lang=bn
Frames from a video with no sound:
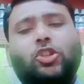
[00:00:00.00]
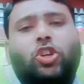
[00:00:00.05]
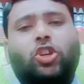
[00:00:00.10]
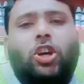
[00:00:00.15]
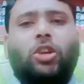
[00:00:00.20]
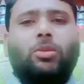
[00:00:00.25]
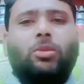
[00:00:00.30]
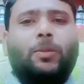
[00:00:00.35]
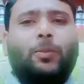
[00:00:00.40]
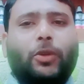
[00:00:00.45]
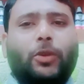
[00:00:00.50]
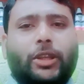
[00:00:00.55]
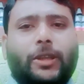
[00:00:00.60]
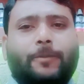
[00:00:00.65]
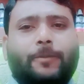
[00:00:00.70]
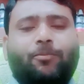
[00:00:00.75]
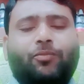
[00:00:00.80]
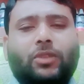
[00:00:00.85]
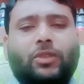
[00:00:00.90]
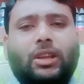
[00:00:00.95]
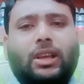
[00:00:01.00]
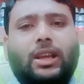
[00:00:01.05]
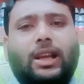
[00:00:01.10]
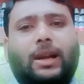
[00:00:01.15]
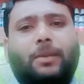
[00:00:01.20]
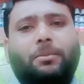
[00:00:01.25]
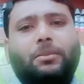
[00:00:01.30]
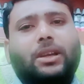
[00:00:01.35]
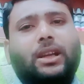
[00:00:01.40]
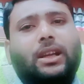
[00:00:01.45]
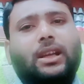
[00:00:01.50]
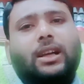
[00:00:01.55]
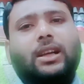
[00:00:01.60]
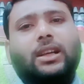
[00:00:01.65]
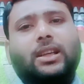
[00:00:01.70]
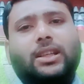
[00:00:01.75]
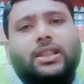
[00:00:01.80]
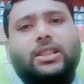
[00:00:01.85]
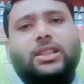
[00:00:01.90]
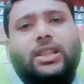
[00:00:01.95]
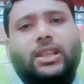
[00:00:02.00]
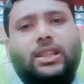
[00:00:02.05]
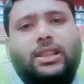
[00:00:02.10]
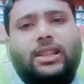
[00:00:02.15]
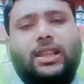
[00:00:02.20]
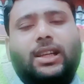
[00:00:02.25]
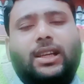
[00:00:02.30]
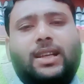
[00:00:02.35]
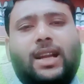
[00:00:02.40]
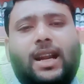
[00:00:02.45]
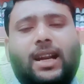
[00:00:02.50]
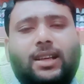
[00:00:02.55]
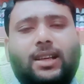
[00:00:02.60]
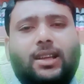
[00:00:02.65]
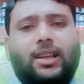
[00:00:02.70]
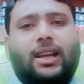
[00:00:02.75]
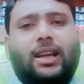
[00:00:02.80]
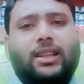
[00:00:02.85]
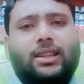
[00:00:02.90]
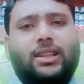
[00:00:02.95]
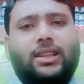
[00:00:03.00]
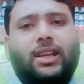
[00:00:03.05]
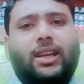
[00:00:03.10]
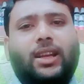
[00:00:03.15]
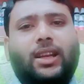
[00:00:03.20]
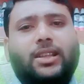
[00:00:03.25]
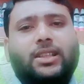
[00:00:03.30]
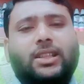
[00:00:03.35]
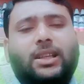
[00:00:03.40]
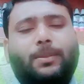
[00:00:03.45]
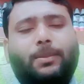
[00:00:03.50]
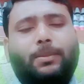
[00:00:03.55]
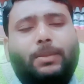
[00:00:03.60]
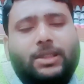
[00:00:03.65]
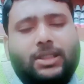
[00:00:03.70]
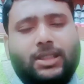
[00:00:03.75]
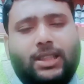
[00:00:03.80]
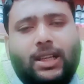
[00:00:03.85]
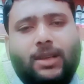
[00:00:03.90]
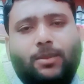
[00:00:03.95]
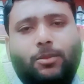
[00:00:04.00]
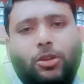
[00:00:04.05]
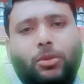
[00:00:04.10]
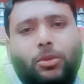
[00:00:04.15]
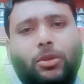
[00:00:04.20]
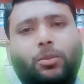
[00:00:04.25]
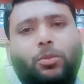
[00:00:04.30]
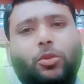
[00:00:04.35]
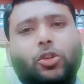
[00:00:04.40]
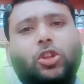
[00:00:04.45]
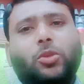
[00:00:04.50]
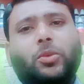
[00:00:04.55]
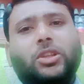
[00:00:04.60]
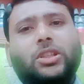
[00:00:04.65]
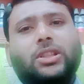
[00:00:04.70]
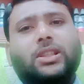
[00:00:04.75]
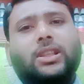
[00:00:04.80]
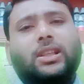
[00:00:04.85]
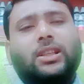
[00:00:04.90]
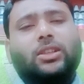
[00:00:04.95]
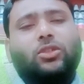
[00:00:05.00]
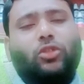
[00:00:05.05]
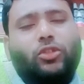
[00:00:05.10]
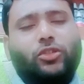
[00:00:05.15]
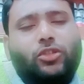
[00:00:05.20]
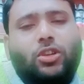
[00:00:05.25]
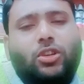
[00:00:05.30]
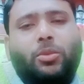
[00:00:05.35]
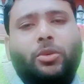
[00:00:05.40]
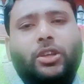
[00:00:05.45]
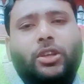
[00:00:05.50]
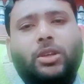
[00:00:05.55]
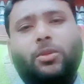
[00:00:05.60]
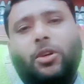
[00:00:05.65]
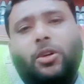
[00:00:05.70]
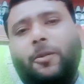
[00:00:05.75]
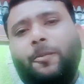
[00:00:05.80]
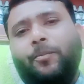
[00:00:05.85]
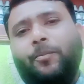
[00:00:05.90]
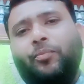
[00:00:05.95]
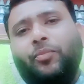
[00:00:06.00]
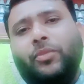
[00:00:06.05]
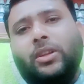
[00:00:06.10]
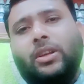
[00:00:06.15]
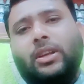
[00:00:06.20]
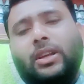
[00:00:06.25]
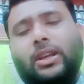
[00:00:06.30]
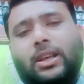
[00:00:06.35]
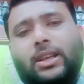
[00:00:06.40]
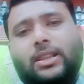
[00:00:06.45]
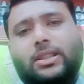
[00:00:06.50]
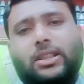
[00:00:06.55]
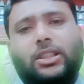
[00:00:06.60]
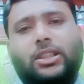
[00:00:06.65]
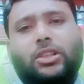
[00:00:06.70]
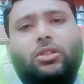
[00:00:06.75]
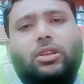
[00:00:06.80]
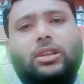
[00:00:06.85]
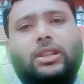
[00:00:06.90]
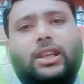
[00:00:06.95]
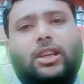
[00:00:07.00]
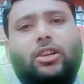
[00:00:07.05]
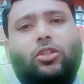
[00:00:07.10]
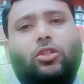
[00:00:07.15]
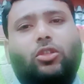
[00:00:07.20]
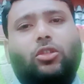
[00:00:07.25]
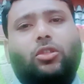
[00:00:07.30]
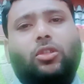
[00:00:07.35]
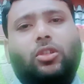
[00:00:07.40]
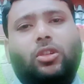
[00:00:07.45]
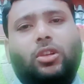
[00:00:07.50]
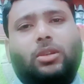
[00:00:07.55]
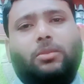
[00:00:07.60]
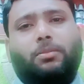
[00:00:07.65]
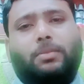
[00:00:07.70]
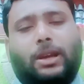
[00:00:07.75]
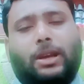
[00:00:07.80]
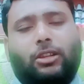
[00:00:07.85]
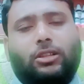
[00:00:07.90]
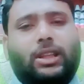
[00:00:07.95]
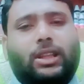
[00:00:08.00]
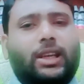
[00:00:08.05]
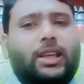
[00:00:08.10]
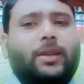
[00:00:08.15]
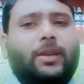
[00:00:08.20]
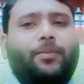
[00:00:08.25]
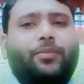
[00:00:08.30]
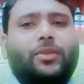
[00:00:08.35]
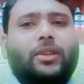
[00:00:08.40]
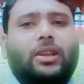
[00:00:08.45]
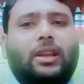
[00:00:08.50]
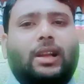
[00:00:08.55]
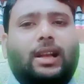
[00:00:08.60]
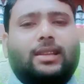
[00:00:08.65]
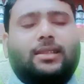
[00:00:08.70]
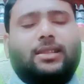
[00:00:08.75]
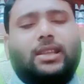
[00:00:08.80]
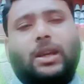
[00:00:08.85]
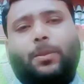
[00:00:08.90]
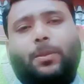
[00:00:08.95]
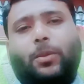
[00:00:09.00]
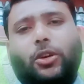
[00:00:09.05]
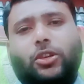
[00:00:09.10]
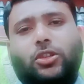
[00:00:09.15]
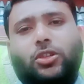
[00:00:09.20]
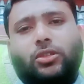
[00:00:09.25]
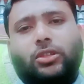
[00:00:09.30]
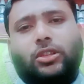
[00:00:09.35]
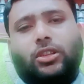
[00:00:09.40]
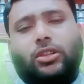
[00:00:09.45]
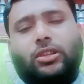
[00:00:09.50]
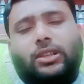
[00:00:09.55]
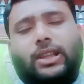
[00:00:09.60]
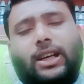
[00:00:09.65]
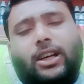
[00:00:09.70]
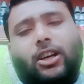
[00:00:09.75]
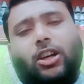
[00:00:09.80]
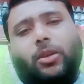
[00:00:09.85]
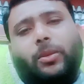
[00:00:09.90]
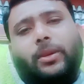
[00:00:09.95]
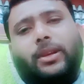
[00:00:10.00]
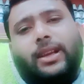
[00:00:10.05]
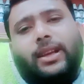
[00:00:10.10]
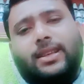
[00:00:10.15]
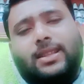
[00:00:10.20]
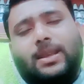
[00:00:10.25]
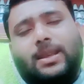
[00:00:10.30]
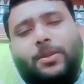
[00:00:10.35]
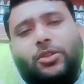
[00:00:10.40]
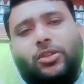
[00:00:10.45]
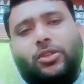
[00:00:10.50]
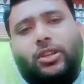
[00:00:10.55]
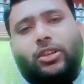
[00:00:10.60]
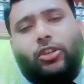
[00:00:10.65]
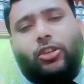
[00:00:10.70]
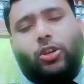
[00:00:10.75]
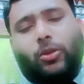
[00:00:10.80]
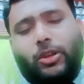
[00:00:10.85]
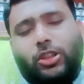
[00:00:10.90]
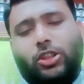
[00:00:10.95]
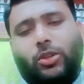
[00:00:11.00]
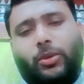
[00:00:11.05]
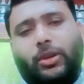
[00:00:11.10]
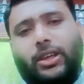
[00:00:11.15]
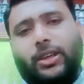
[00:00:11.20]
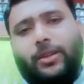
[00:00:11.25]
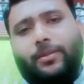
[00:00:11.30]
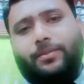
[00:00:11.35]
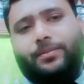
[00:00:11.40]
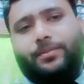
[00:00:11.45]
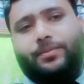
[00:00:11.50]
সর্বোপরি আমরা শীতকালে ঠান্ডার হাত থেকে নিজেরা বেঁচে থাকবো এবং প্রতিবেশীদের খোঁজ খবর নিব যাতে করে তারাও ভালো থাকে আজকে এ পর্যন্ত দেখা হবে নেক্সট এপিসোডে ধন্যবাদ সবাইকে